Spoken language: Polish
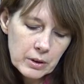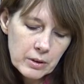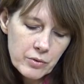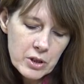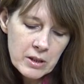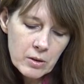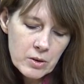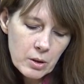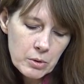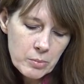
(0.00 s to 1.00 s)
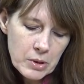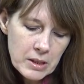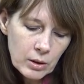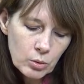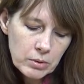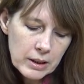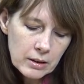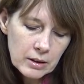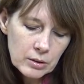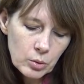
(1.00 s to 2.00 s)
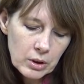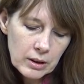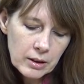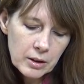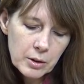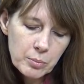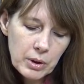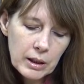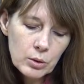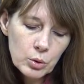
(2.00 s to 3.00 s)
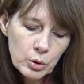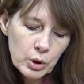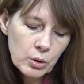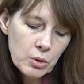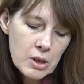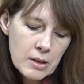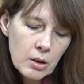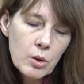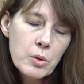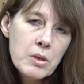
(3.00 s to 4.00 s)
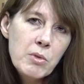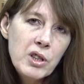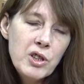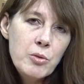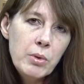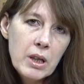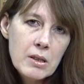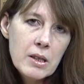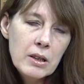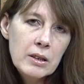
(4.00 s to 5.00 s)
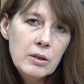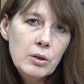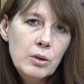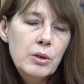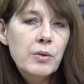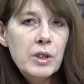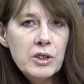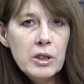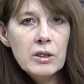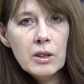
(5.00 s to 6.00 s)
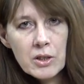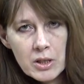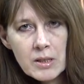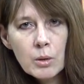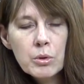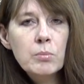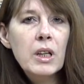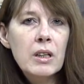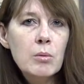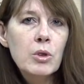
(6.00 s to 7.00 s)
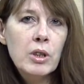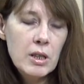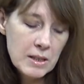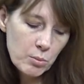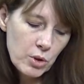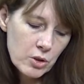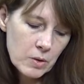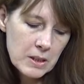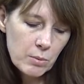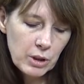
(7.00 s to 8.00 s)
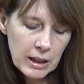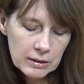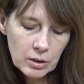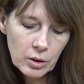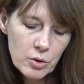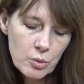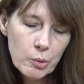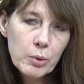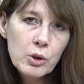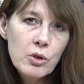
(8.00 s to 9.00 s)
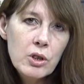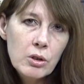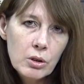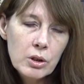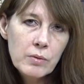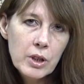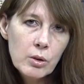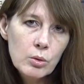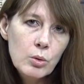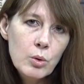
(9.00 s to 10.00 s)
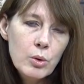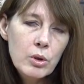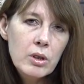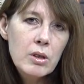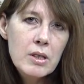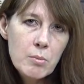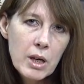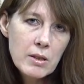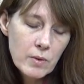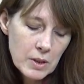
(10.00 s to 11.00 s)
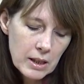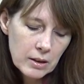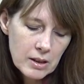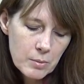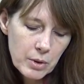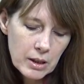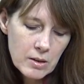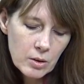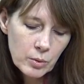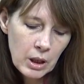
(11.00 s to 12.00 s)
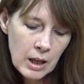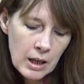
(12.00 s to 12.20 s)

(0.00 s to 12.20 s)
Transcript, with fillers: Y, wszystkie osoby spod znaku barana, które y, planują, chcą zmienić pracę, to kwiecień też jest dobrym takim okresem, miesiącem na to, żeby podjąć kroki w kierunku y, zmian związanych z pracą.